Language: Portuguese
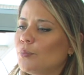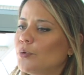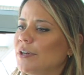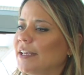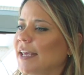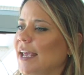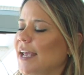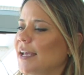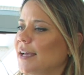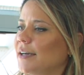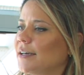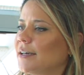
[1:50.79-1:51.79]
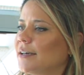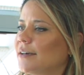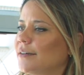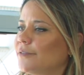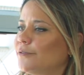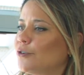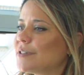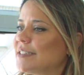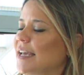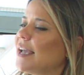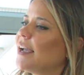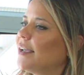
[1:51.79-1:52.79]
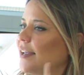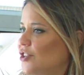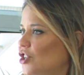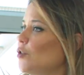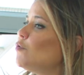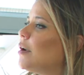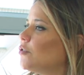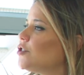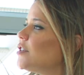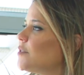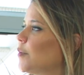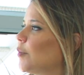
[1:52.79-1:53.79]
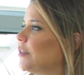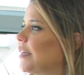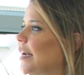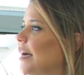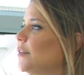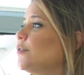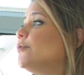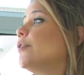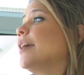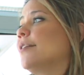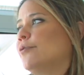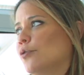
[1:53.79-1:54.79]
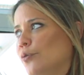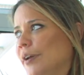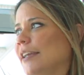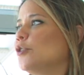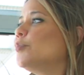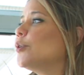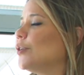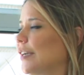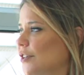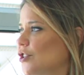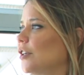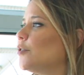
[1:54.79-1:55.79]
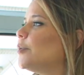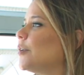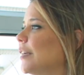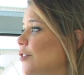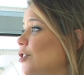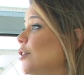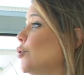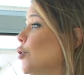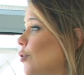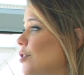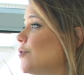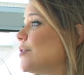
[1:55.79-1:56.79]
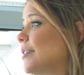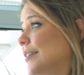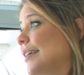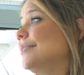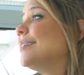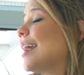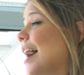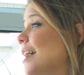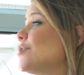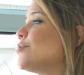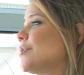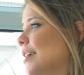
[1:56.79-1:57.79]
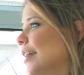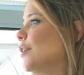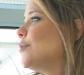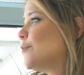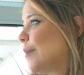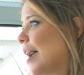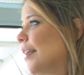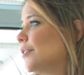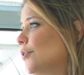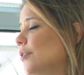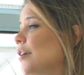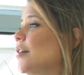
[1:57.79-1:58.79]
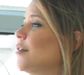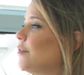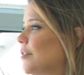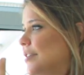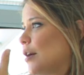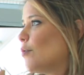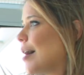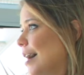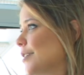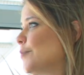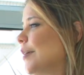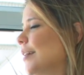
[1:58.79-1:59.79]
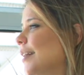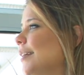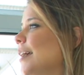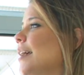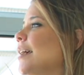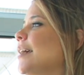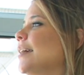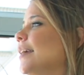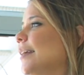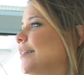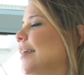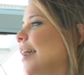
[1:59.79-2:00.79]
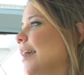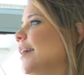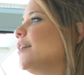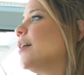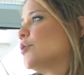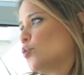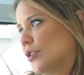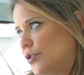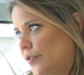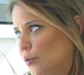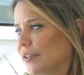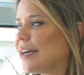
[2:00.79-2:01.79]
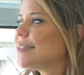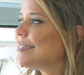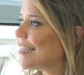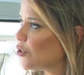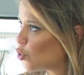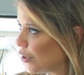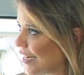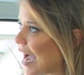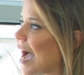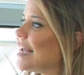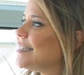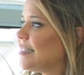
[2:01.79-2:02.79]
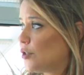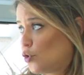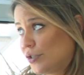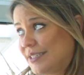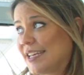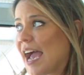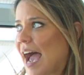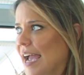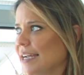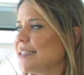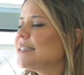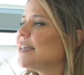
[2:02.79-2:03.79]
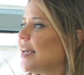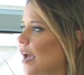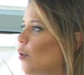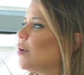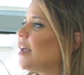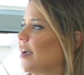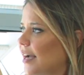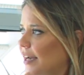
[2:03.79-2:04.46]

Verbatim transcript: porque uh, você que tinha um autismo moderado foi evoluindo, progredindo, progredindo, e hoje você tem traços aí do espectro, você é um Asperger que tem as suas dificuldades sensoriais e sociais, que é o que